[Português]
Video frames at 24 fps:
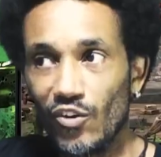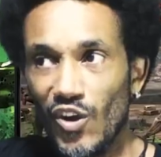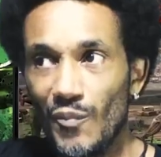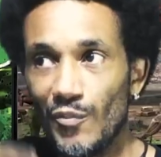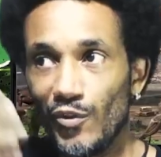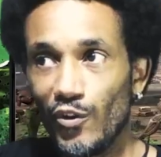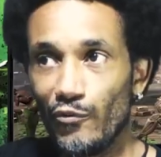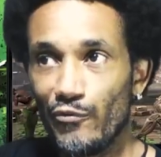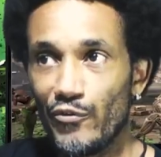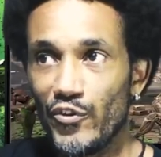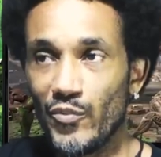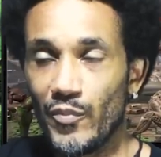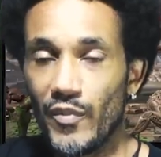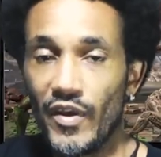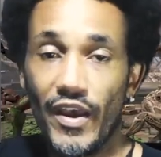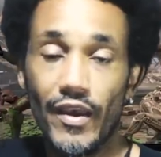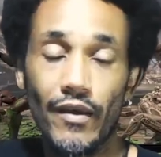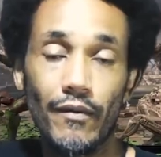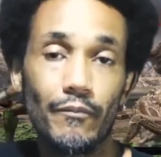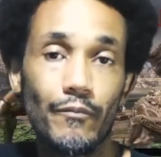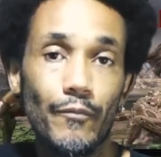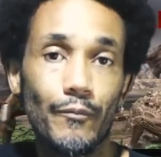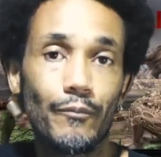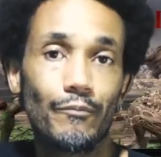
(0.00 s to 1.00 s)
o nome do filme
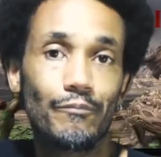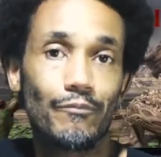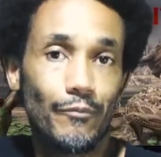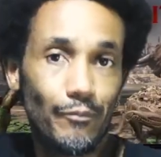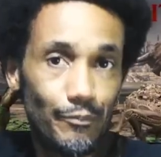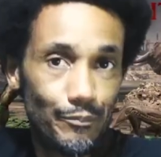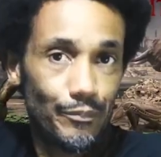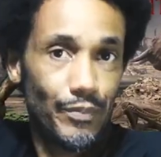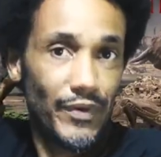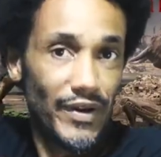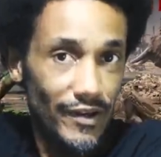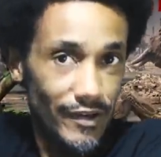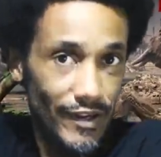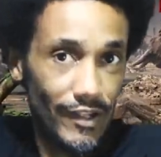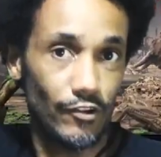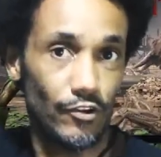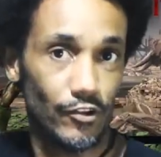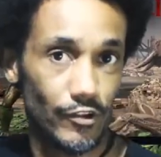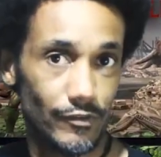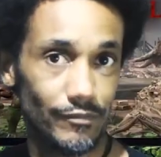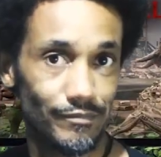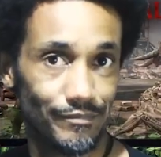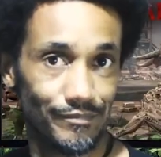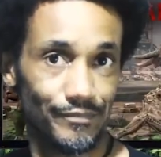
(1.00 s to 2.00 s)
é
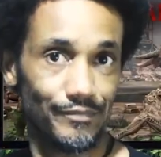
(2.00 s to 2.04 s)
Predador.